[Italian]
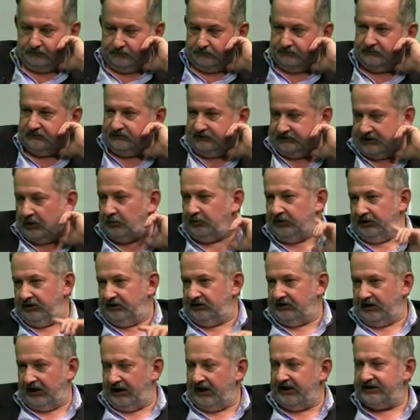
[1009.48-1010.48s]
c'è un
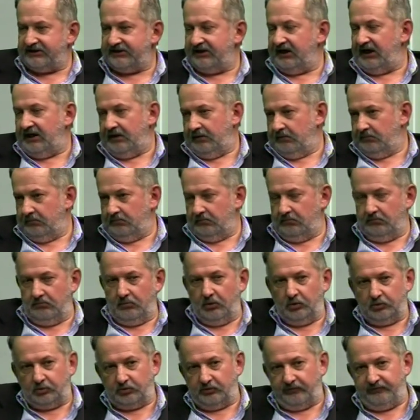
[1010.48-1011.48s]
interesse
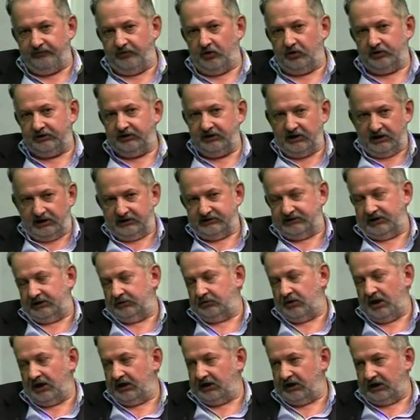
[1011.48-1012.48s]
molto forte che è stato
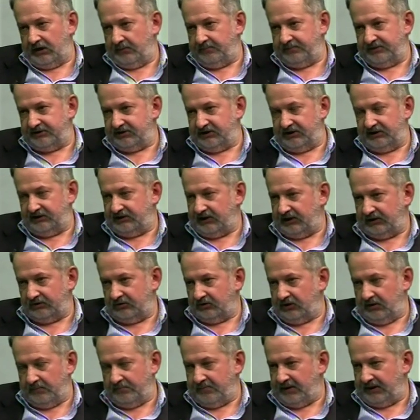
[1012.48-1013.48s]
anche rappresentato
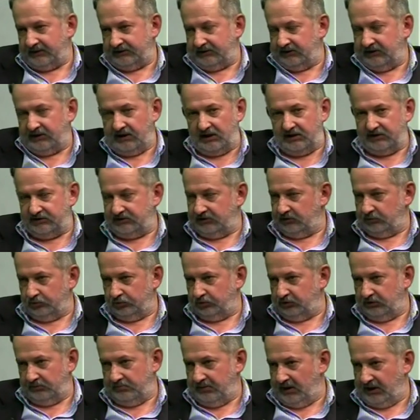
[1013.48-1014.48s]
da parte degli
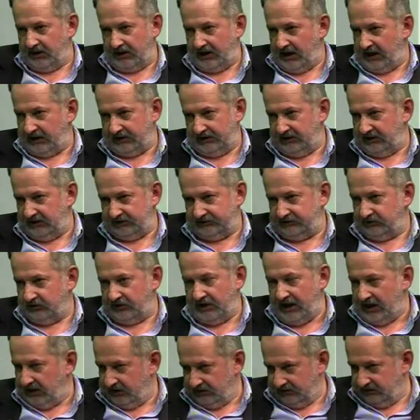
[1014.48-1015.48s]
istituti bancari
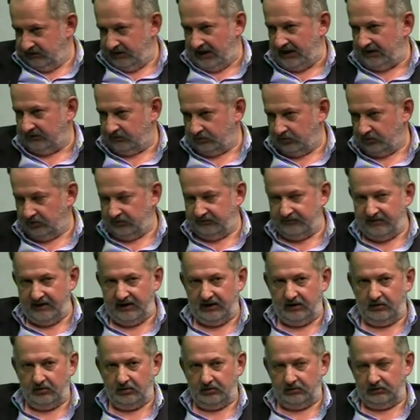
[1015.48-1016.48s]
nazionali di alto
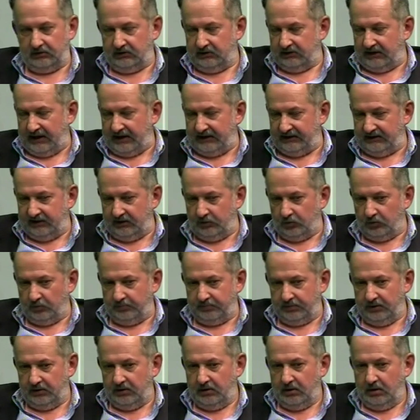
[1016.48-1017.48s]
livello, i grandi gruppi.
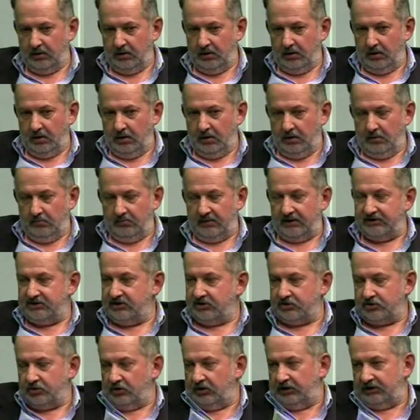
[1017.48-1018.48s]
Ma ci
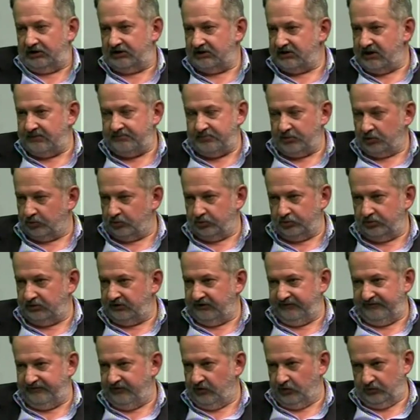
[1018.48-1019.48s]
sono ad esempio tutti i
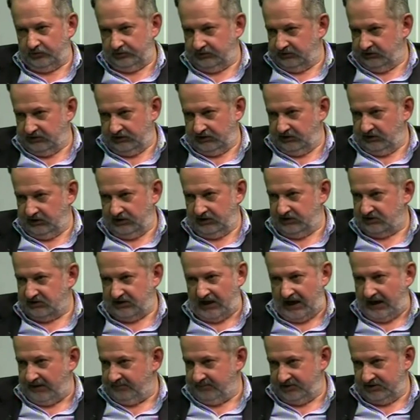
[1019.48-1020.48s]
fondi
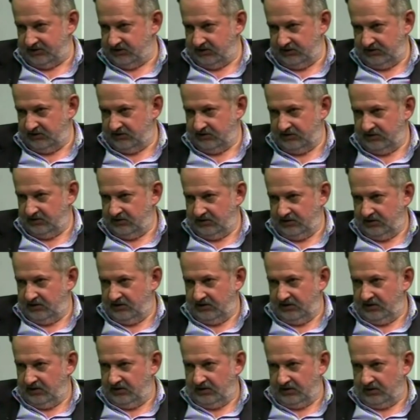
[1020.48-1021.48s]
islamici,
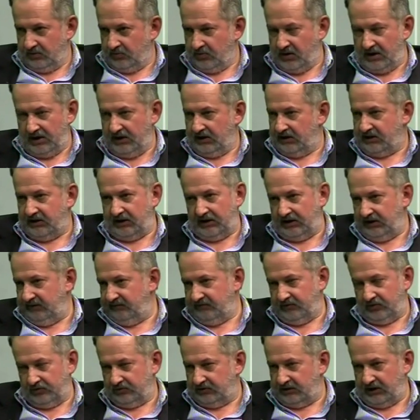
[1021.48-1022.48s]
quelli che
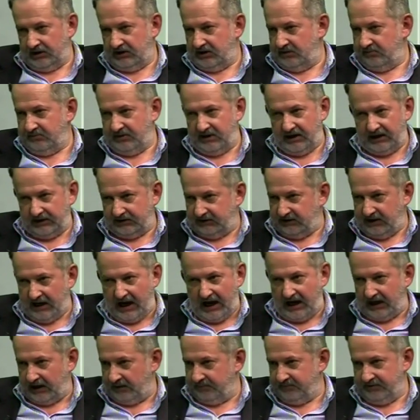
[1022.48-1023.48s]
arrivano dagli Emirati
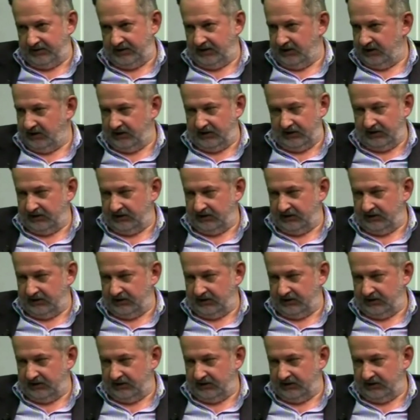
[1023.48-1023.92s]
Arabi e